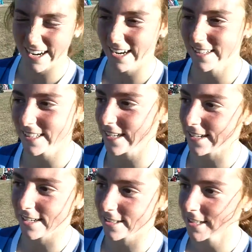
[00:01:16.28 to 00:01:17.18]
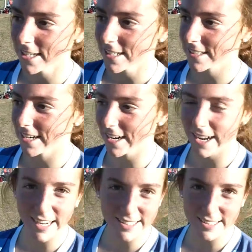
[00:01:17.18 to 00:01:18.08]
adelante y tener la
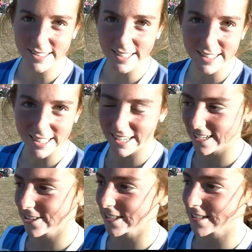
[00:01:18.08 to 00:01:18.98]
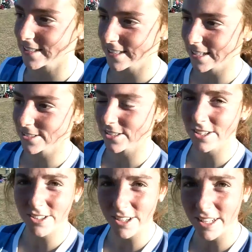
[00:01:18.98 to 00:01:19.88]
cancha sintética. Y va a ser un,
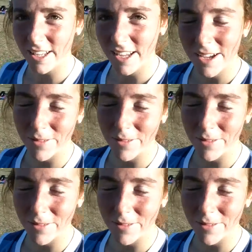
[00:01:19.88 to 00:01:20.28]
beneficio para todas.